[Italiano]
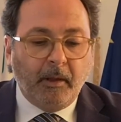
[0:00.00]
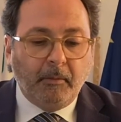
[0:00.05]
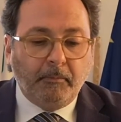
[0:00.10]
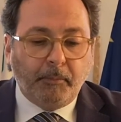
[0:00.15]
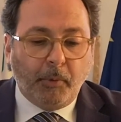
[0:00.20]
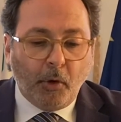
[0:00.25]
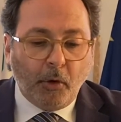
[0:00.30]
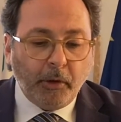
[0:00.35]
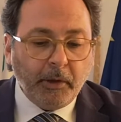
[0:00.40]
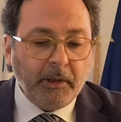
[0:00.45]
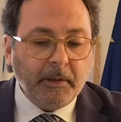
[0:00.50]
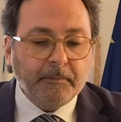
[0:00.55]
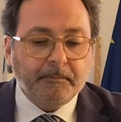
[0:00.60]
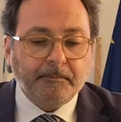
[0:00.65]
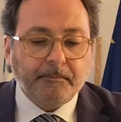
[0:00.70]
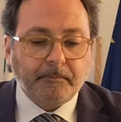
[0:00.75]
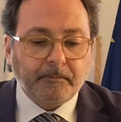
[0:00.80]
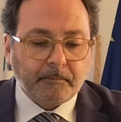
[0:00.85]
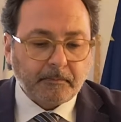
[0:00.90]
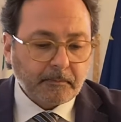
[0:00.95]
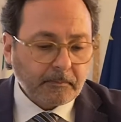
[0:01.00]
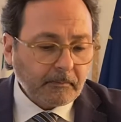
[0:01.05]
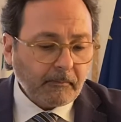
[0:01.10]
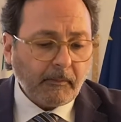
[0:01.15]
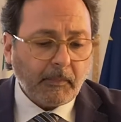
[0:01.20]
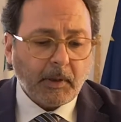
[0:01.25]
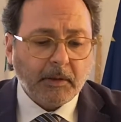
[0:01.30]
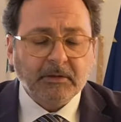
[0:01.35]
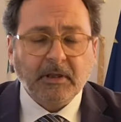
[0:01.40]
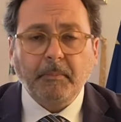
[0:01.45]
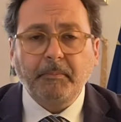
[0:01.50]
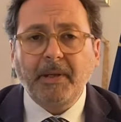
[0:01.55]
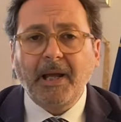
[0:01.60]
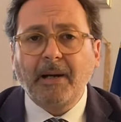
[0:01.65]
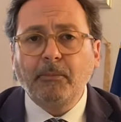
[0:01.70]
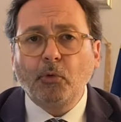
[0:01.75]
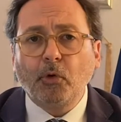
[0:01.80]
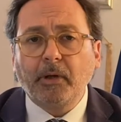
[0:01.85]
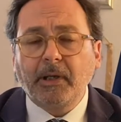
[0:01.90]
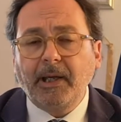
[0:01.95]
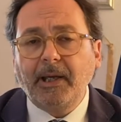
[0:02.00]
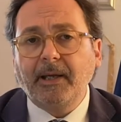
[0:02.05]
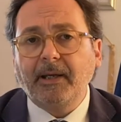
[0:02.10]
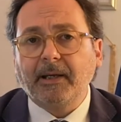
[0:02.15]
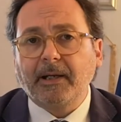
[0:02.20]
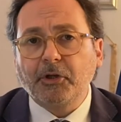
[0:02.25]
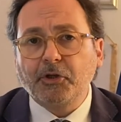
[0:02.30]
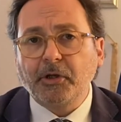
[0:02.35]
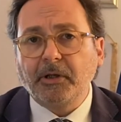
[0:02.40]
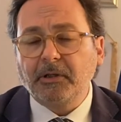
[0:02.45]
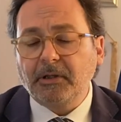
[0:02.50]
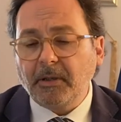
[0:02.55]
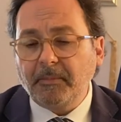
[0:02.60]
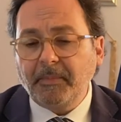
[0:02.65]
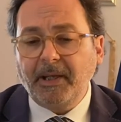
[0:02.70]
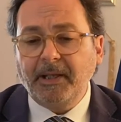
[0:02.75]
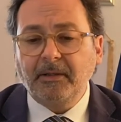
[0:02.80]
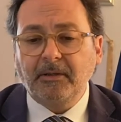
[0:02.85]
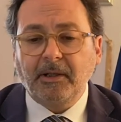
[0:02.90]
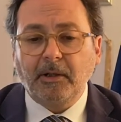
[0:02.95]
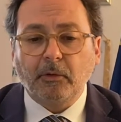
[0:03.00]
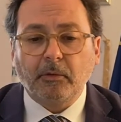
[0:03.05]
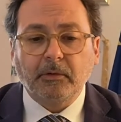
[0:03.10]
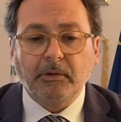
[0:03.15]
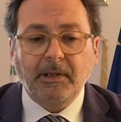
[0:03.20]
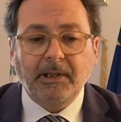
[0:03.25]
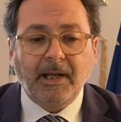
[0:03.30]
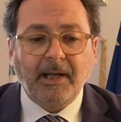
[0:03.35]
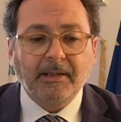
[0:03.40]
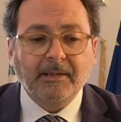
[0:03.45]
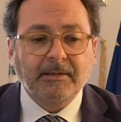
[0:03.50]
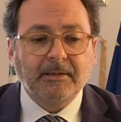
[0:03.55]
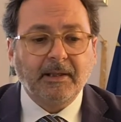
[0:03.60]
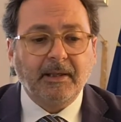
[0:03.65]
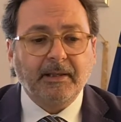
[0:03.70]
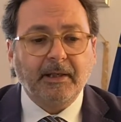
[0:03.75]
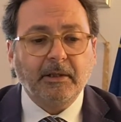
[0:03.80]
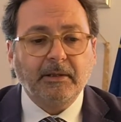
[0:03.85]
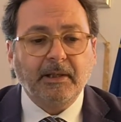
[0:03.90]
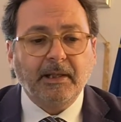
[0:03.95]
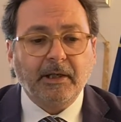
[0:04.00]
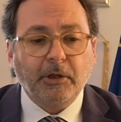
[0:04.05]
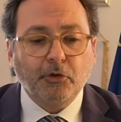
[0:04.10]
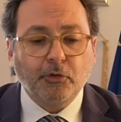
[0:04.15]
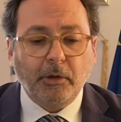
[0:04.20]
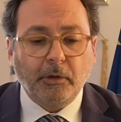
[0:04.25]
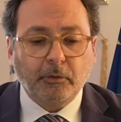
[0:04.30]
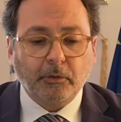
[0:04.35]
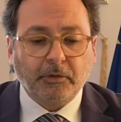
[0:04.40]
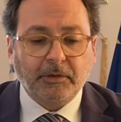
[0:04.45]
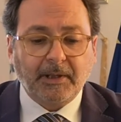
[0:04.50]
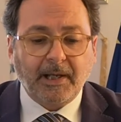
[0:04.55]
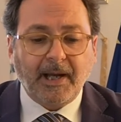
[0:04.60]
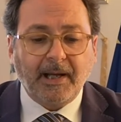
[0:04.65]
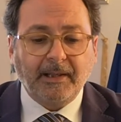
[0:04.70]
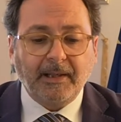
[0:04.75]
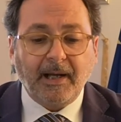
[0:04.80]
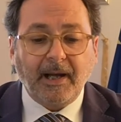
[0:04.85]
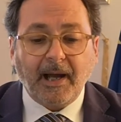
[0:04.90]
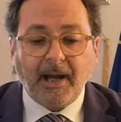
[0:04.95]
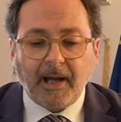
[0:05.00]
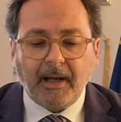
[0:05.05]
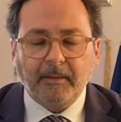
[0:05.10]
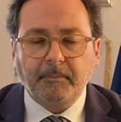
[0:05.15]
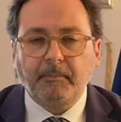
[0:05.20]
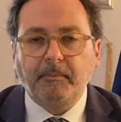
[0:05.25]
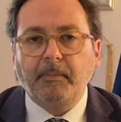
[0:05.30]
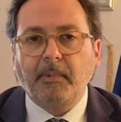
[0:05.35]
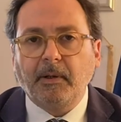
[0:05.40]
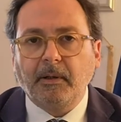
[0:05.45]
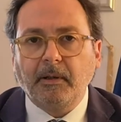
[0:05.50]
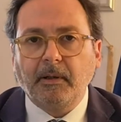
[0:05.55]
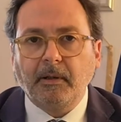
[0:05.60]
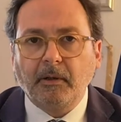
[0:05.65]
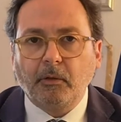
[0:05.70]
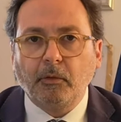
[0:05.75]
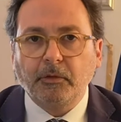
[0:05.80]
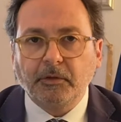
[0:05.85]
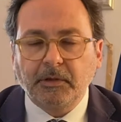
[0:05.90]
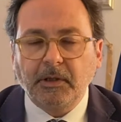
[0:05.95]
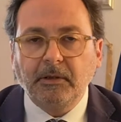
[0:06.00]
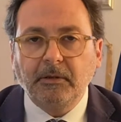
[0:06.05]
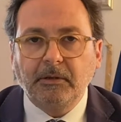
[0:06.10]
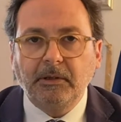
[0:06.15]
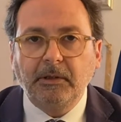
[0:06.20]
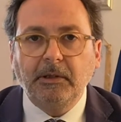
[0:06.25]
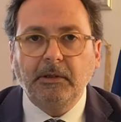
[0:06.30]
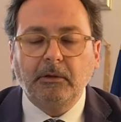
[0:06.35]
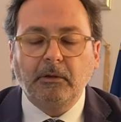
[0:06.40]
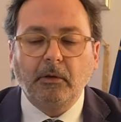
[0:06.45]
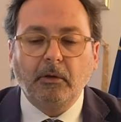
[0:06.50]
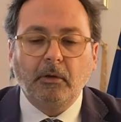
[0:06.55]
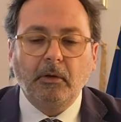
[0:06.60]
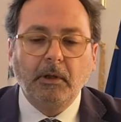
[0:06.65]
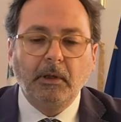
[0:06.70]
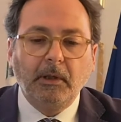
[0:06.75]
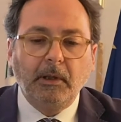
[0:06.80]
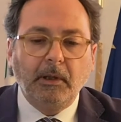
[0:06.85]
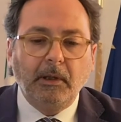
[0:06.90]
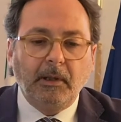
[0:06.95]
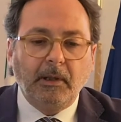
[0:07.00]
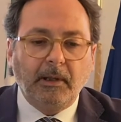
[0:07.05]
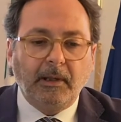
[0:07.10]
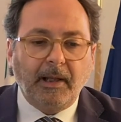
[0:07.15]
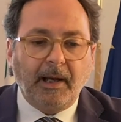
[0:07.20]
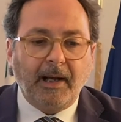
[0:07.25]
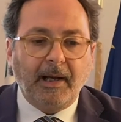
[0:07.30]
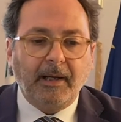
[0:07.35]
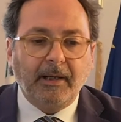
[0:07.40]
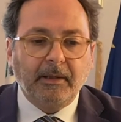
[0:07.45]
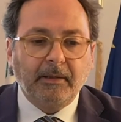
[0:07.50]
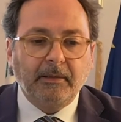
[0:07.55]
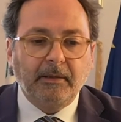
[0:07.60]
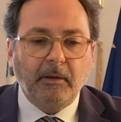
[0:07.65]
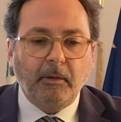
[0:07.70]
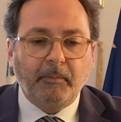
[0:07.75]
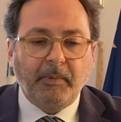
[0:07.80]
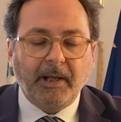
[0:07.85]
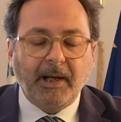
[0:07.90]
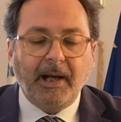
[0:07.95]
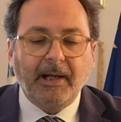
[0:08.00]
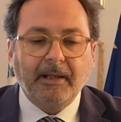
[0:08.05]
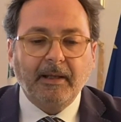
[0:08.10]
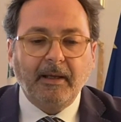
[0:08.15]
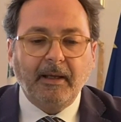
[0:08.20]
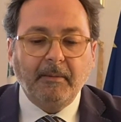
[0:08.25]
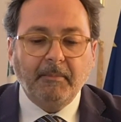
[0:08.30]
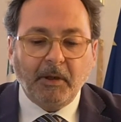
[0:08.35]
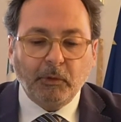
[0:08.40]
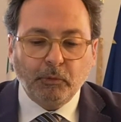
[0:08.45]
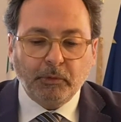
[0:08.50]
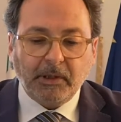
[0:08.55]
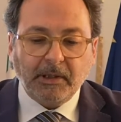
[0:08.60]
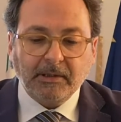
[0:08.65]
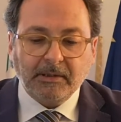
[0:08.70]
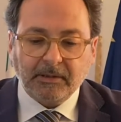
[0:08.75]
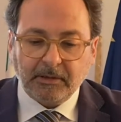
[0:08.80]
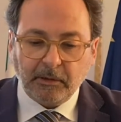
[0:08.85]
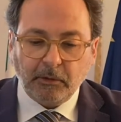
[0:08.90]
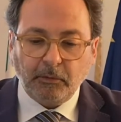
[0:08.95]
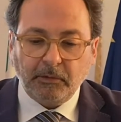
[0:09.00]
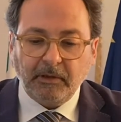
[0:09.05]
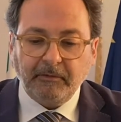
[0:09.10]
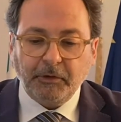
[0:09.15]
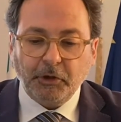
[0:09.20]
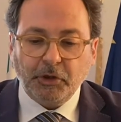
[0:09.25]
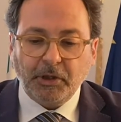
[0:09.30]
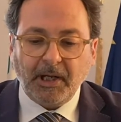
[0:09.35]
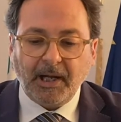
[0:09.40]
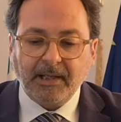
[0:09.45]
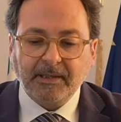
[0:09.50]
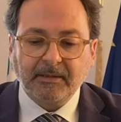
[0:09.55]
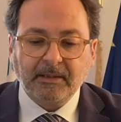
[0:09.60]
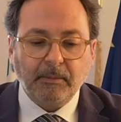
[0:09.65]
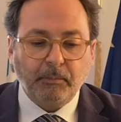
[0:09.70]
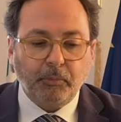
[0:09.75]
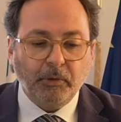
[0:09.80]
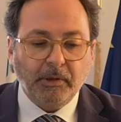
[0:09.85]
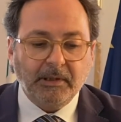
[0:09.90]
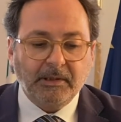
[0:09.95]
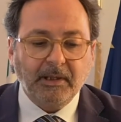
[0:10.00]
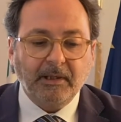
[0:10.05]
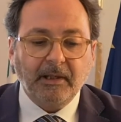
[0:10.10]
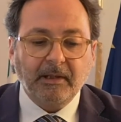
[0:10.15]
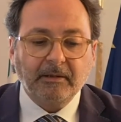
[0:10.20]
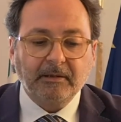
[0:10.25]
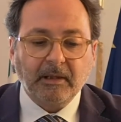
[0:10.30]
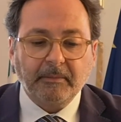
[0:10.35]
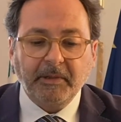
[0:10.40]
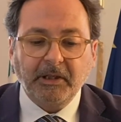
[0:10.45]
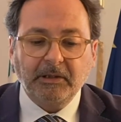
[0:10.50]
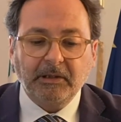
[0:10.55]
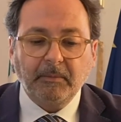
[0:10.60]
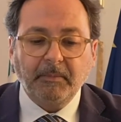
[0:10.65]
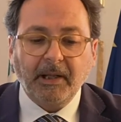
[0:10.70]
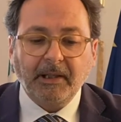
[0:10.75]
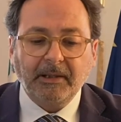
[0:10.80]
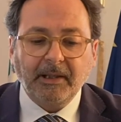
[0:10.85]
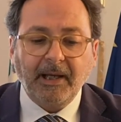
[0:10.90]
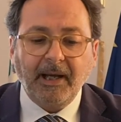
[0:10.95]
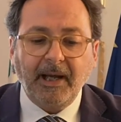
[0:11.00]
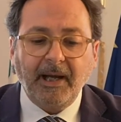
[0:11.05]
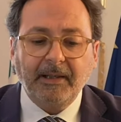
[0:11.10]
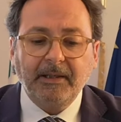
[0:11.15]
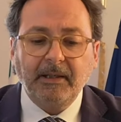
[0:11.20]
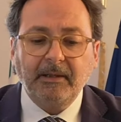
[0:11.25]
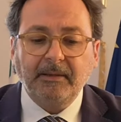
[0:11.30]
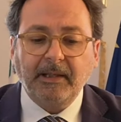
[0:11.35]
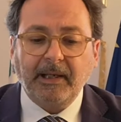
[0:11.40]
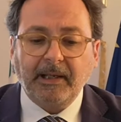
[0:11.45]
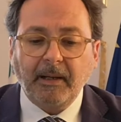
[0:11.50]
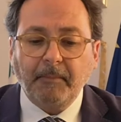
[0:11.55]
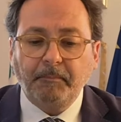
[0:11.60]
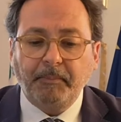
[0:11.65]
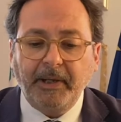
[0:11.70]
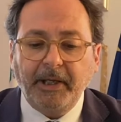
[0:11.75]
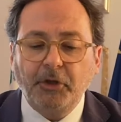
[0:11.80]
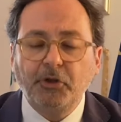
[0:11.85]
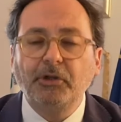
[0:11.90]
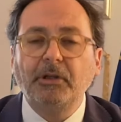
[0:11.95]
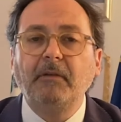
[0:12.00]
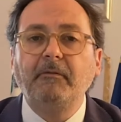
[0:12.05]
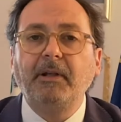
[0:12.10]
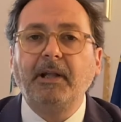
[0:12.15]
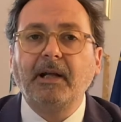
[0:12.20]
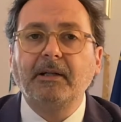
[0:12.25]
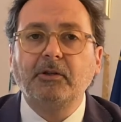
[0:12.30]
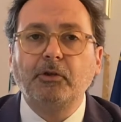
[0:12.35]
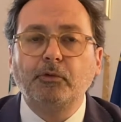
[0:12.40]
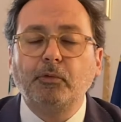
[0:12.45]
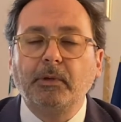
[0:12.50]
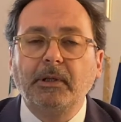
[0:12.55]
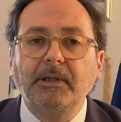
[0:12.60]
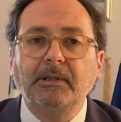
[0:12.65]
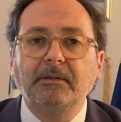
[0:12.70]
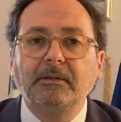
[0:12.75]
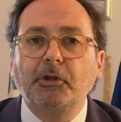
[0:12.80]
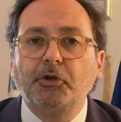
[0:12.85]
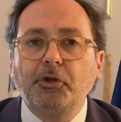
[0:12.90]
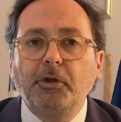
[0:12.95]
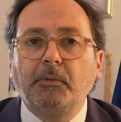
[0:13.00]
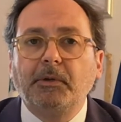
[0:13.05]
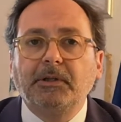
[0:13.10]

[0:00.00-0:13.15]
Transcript: Poi sappiamo che recentemente l'ordinanza della Regione Toscana ha eh, consentito la, di operare e manutenzioni, vigilanza e pulizia negli stamenti balneari, nei campeggi e nei villaggi turistici.